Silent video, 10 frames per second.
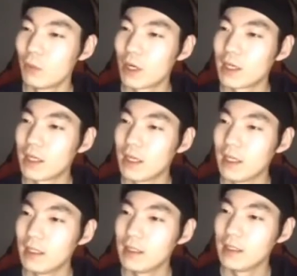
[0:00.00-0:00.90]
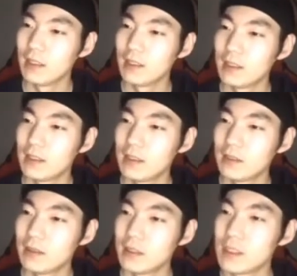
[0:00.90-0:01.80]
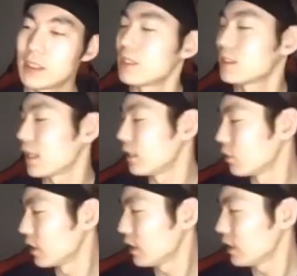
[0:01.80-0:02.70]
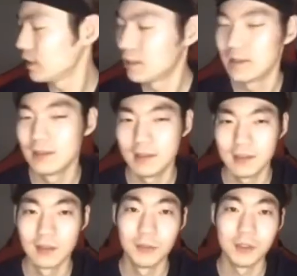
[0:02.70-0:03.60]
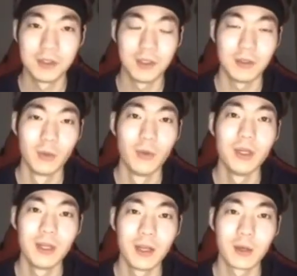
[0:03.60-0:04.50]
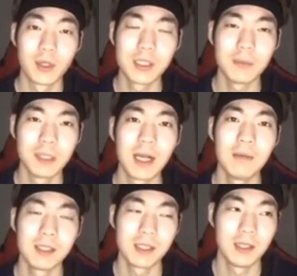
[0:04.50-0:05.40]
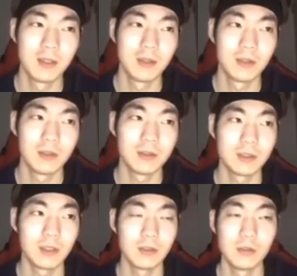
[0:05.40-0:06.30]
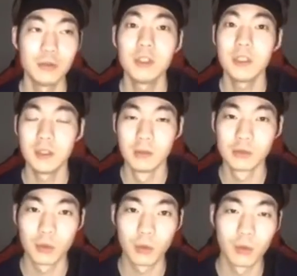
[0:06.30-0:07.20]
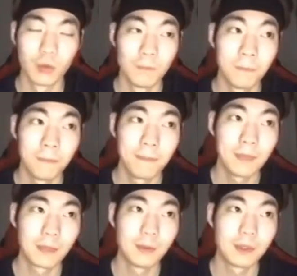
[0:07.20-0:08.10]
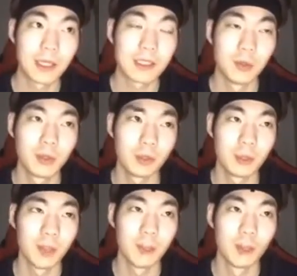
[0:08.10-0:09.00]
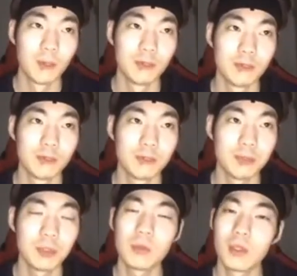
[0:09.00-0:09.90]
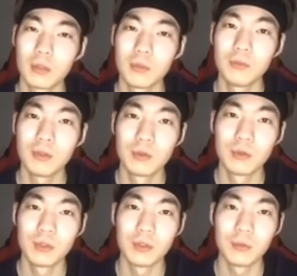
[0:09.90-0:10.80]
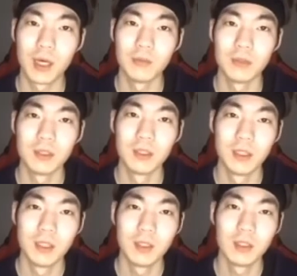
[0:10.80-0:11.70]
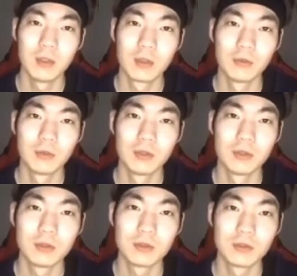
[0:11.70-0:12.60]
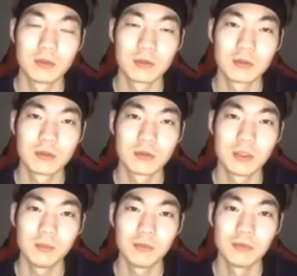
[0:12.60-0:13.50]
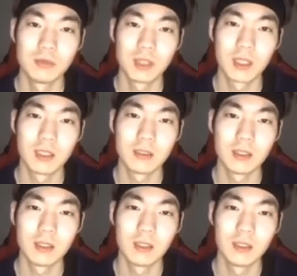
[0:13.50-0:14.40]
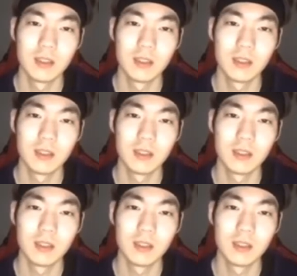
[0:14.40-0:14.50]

뭐랄까. 직장을 다니거나, 그러면 이제 요일에 굉장히 민감하잖아요. 이제 휴일이 너무 좋고, 그리고 이제 다시 월요일이 되면 너무 피곤하고 힘들고, 이런 마음들, 여러분들 10분 제가 이제